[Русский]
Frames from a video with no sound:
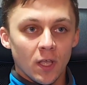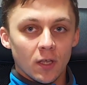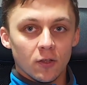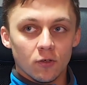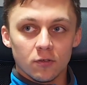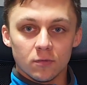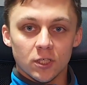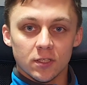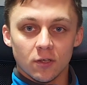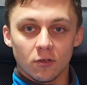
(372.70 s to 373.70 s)
Но
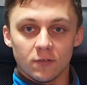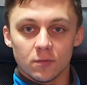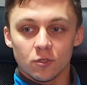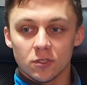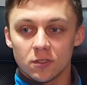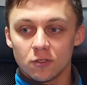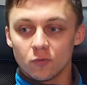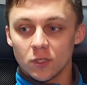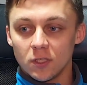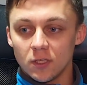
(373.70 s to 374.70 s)
сейчас такой возможности у
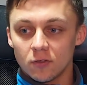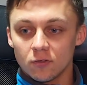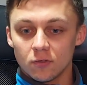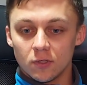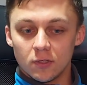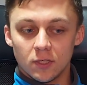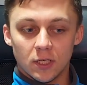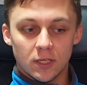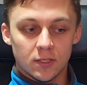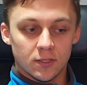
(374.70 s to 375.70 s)
меня нету.
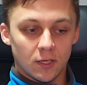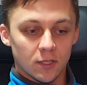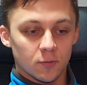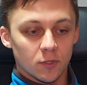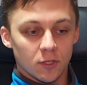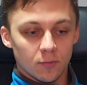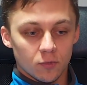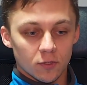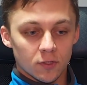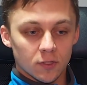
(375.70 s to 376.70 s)
Я залез под
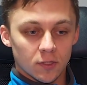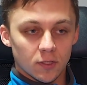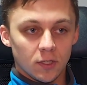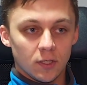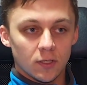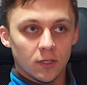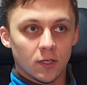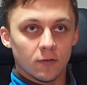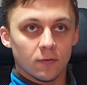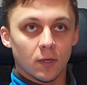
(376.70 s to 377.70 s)
капот, э, и
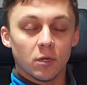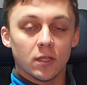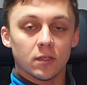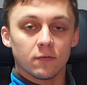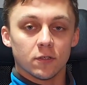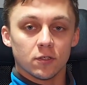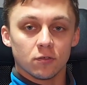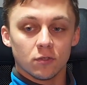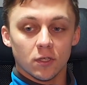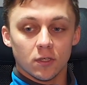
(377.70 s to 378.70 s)
э, обратка
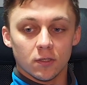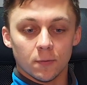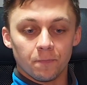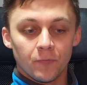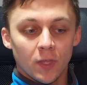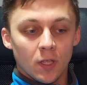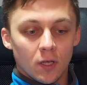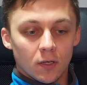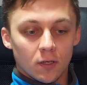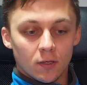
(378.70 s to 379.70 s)
форсунок
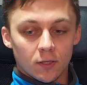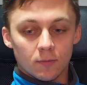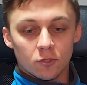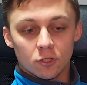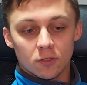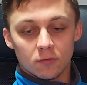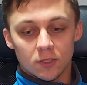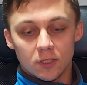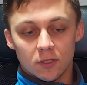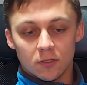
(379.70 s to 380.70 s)
там тоже
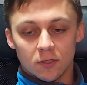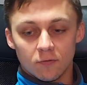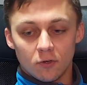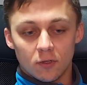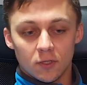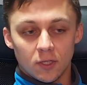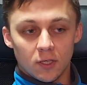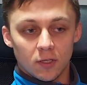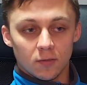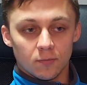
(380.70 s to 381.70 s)
сделано
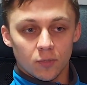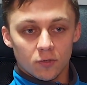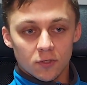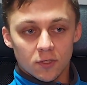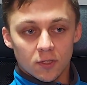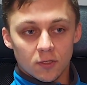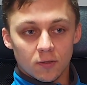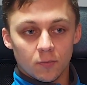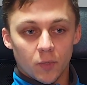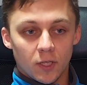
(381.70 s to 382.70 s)
довольно-таки просто,
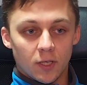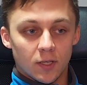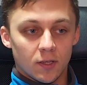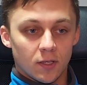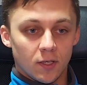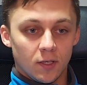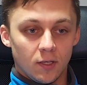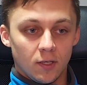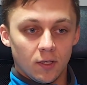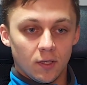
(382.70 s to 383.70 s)
понятно,
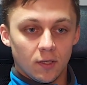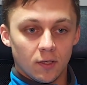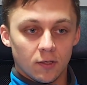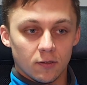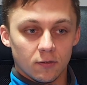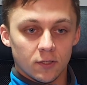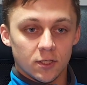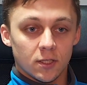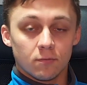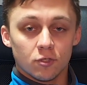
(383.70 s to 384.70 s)
и
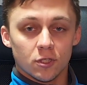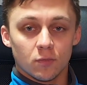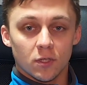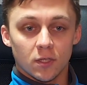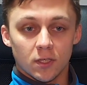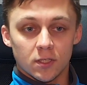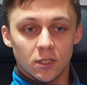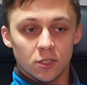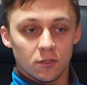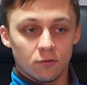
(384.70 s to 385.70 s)
где-то можно было
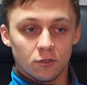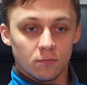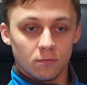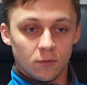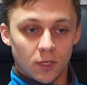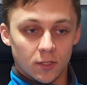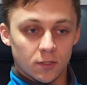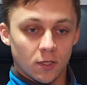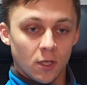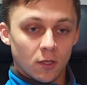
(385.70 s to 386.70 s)
накосячить, не очень
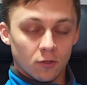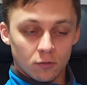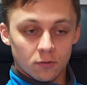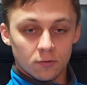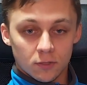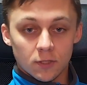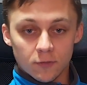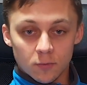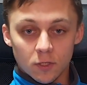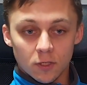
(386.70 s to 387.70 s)
ясно. Но
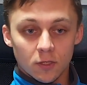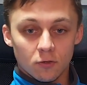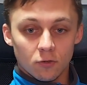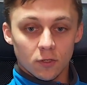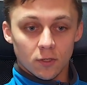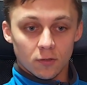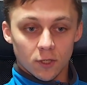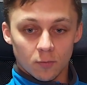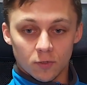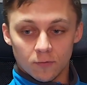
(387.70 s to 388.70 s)
сервисмены, которые,
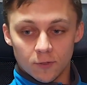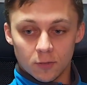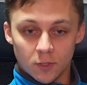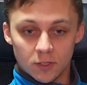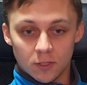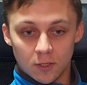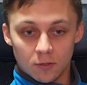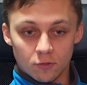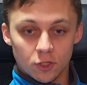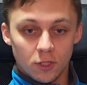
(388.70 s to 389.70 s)
как бы, видимо, делали
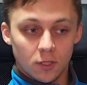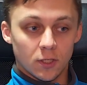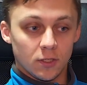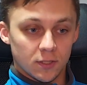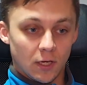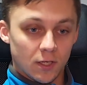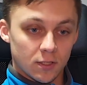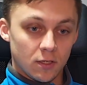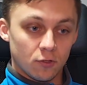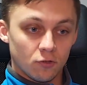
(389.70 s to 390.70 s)
ручник, они
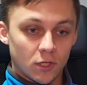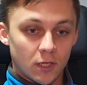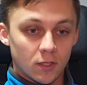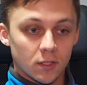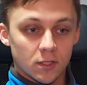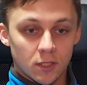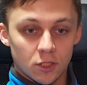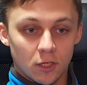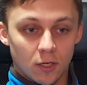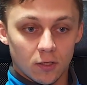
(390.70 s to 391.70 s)
залезли и туда, и
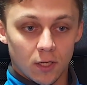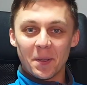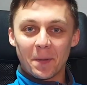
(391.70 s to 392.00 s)
накосячили и там.